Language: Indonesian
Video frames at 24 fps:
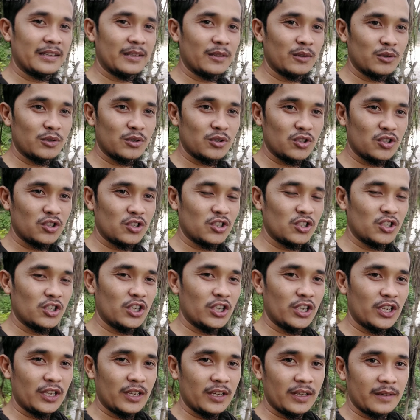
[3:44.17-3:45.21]
terus
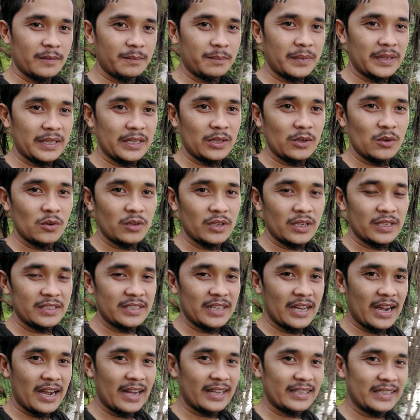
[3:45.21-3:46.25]
videonya
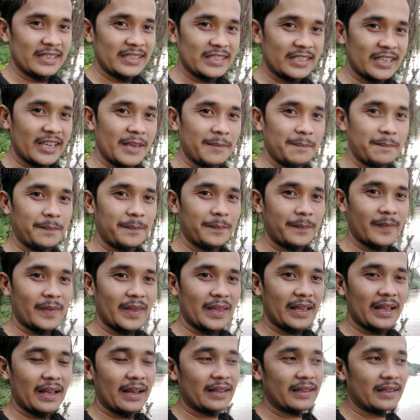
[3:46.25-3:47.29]
jangan di skip
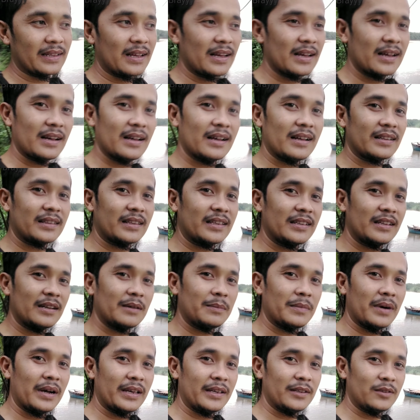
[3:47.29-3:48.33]
karena tidak
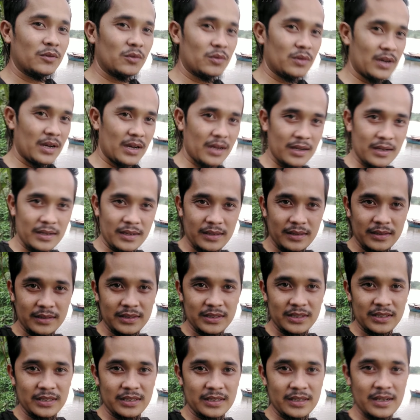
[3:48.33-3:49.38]
baik juga
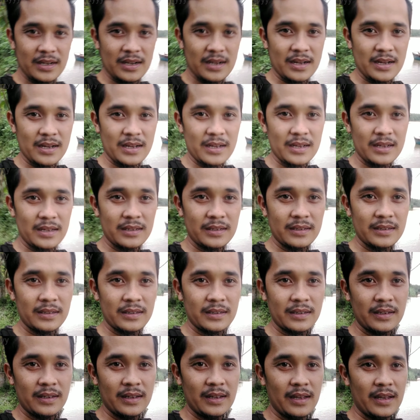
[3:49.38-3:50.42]
jika
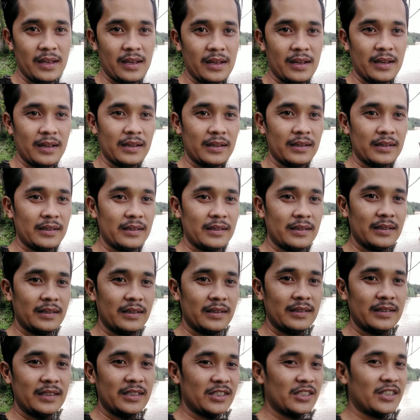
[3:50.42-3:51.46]
uh, eh,
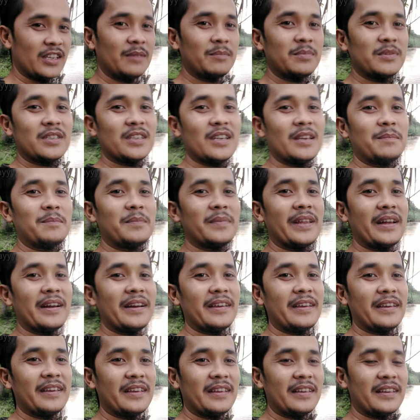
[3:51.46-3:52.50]
di skip-skip
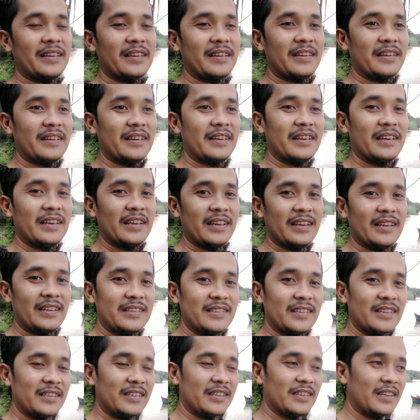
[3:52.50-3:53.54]
play
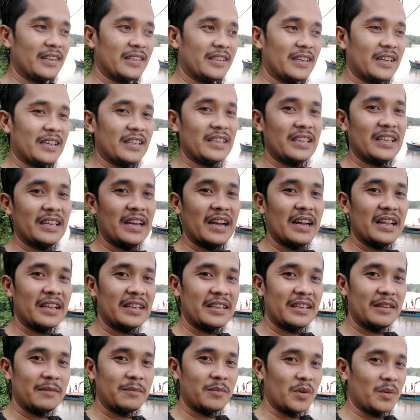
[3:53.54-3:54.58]
ya. jadi nanti ketinggalan
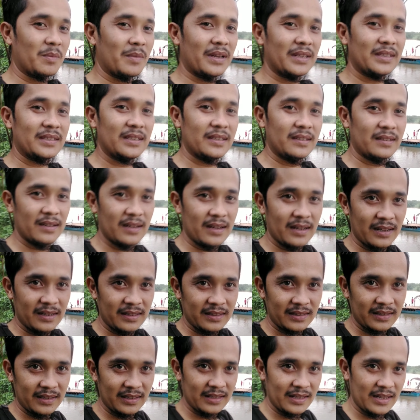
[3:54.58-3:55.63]
informasinya
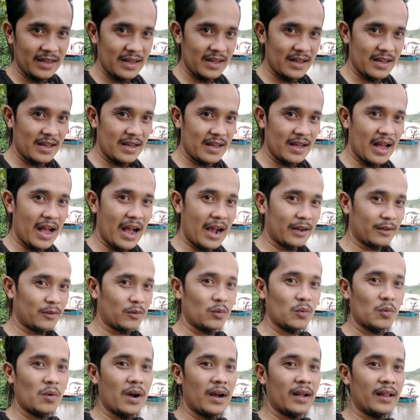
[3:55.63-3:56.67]
tidak
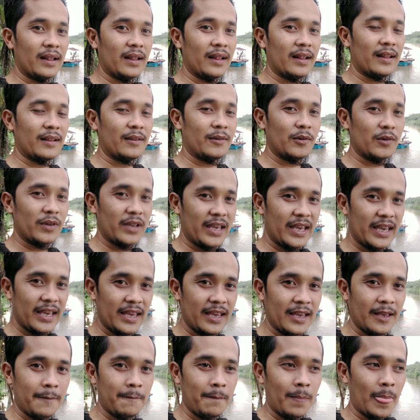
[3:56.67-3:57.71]
aktual oke okay?
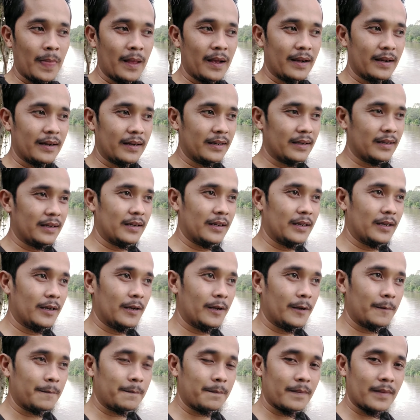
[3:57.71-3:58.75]
uh, eh,
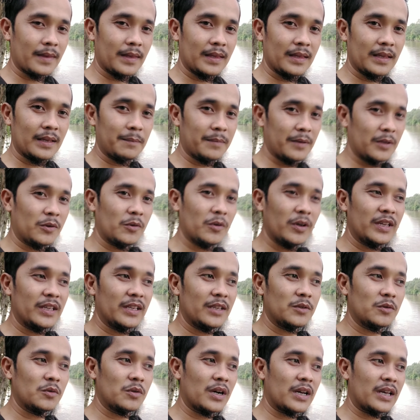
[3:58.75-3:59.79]
di video ini
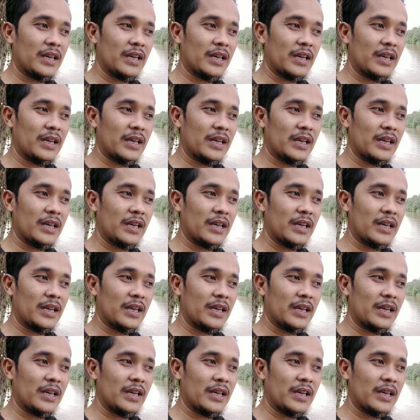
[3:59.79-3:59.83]
juga